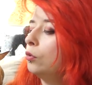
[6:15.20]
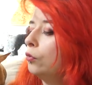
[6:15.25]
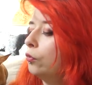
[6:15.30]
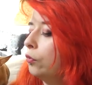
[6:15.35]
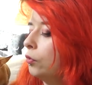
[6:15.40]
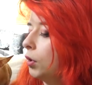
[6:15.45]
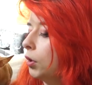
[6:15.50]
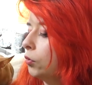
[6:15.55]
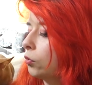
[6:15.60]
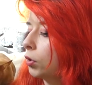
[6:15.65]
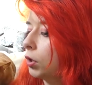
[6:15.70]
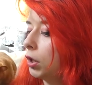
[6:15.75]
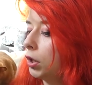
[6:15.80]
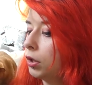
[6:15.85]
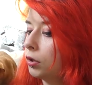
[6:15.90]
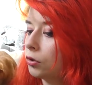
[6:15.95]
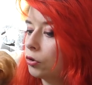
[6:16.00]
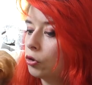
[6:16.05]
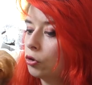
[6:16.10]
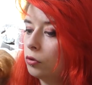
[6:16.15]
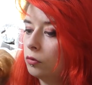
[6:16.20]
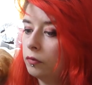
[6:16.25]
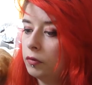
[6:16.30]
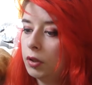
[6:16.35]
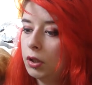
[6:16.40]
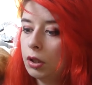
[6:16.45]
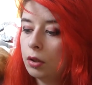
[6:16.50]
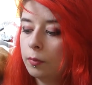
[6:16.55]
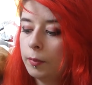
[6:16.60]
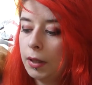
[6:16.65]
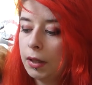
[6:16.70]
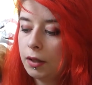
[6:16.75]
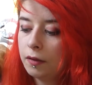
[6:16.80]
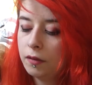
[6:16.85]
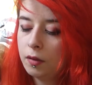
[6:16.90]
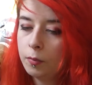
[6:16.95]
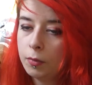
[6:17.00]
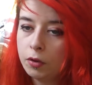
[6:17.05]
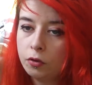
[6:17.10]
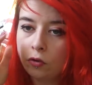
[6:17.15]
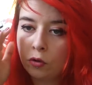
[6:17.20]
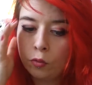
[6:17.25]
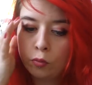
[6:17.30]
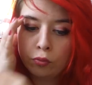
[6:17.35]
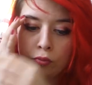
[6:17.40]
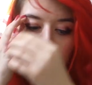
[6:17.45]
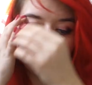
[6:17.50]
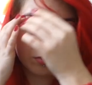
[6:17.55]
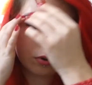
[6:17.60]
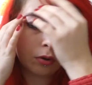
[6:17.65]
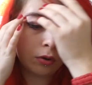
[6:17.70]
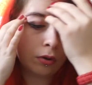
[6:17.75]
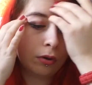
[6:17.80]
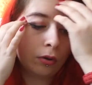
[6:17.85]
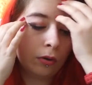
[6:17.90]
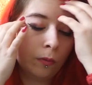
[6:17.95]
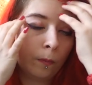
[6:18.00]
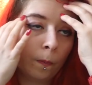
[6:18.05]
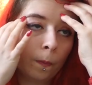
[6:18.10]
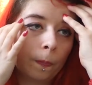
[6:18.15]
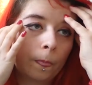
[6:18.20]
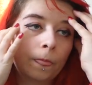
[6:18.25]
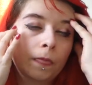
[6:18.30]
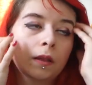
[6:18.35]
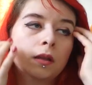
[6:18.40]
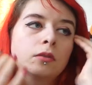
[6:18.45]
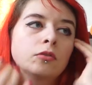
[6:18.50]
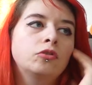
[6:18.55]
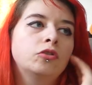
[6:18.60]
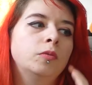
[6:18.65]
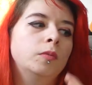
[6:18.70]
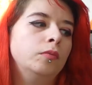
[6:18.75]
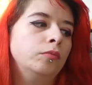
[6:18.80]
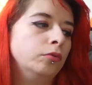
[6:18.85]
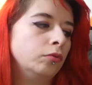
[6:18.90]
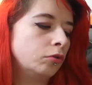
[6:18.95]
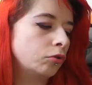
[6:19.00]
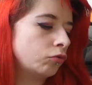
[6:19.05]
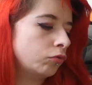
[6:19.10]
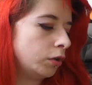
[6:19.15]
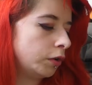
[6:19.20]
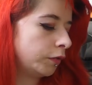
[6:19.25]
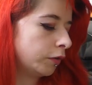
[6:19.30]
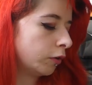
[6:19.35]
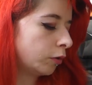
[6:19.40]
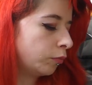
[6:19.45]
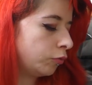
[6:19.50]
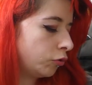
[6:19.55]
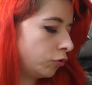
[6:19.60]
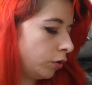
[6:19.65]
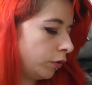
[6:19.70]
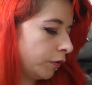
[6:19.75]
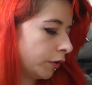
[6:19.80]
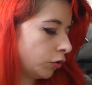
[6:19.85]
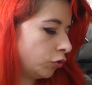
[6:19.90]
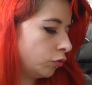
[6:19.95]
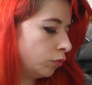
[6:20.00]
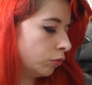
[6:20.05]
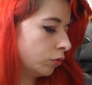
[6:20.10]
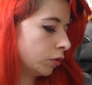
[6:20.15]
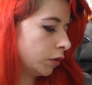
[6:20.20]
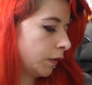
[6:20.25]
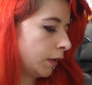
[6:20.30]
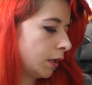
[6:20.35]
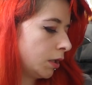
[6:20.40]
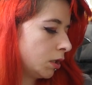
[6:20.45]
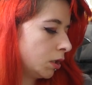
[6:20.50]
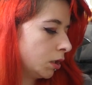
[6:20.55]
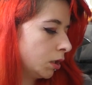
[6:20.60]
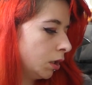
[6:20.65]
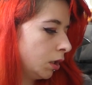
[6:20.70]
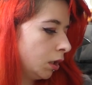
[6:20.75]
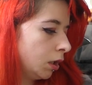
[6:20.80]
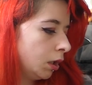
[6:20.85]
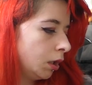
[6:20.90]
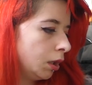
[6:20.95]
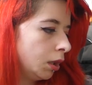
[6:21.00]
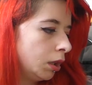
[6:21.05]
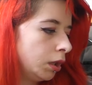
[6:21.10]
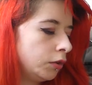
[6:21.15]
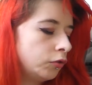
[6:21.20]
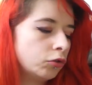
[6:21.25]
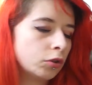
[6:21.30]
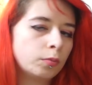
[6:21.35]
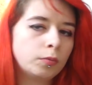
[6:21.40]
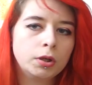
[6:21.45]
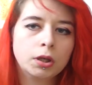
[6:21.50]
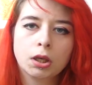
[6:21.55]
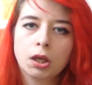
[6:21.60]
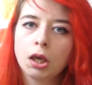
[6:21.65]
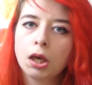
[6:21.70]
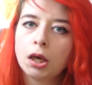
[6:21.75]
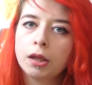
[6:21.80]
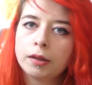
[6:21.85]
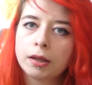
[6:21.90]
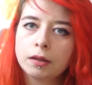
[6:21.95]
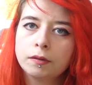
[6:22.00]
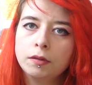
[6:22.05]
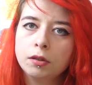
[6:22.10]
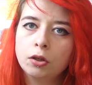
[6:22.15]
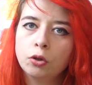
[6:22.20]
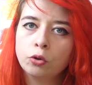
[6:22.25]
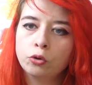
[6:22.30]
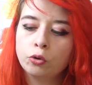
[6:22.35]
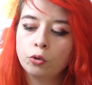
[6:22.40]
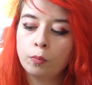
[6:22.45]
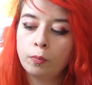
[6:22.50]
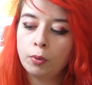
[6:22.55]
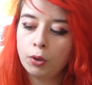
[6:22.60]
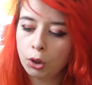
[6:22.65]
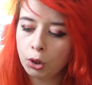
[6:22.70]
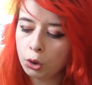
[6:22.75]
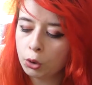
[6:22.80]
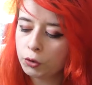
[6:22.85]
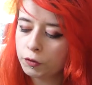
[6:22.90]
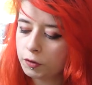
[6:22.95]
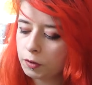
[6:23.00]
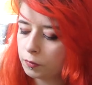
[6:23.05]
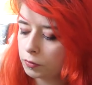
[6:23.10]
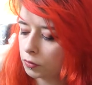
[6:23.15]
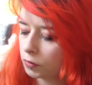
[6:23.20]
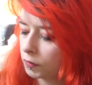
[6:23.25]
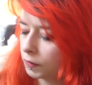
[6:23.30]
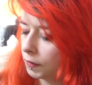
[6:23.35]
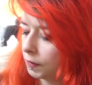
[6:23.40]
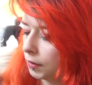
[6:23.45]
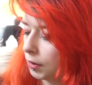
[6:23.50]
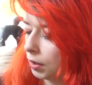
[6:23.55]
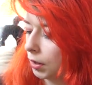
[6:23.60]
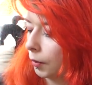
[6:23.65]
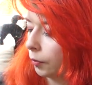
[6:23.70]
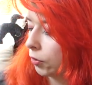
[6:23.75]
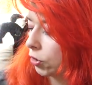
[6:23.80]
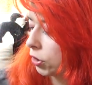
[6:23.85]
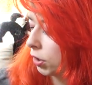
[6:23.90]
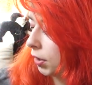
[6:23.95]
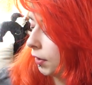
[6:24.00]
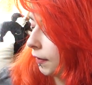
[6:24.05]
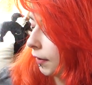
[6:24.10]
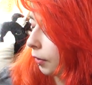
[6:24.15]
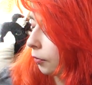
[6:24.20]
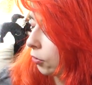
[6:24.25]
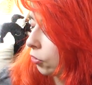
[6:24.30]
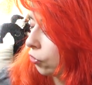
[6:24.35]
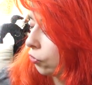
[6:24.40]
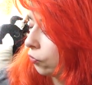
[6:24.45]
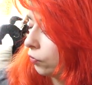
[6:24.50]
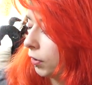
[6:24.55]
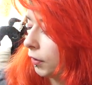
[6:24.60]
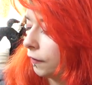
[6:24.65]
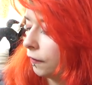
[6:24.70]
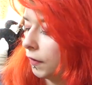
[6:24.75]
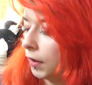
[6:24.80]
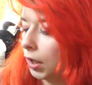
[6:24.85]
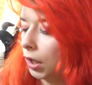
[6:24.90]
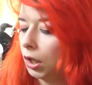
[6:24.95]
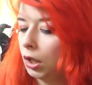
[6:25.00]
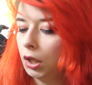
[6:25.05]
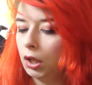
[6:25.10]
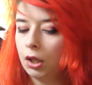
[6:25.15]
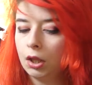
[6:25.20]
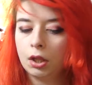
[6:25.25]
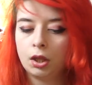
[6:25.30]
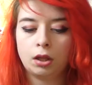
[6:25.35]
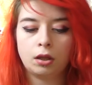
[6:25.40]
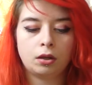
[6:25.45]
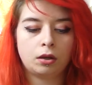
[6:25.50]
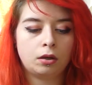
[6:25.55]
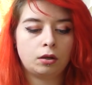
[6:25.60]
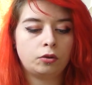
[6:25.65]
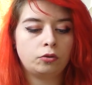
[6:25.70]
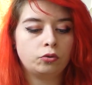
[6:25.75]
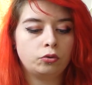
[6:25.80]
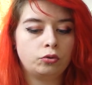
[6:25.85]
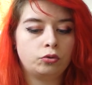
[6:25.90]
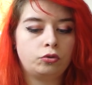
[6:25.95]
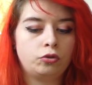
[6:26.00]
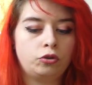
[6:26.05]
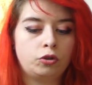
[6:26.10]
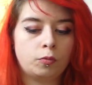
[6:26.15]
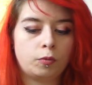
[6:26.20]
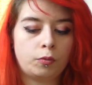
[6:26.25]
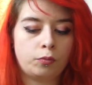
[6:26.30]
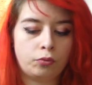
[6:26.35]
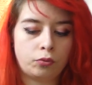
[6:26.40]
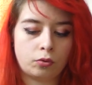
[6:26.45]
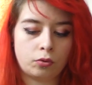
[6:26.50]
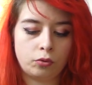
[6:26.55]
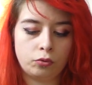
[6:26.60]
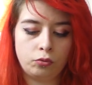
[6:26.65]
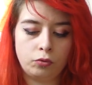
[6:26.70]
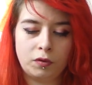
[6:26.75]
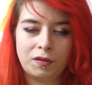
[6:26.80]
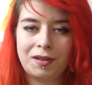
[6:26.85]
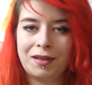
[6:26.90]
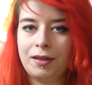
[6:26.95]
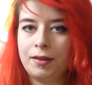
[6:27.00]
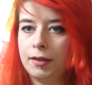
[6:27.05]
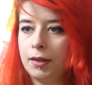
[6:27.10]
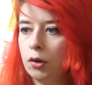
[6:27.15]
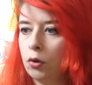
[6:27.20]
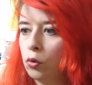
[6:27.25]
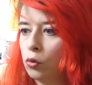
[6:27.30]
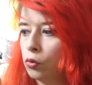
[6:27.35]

une fois. Donc là, je vais m'arrêter maintenant pour... Euh, je sais même plus ce que je voulais faire. En plus, je voulais faire du montage. Et sûrement écrire un article de blog aussi, parce que c'était la prochaine étape que je voulais faire. donc justement pour tout ce qui est lié au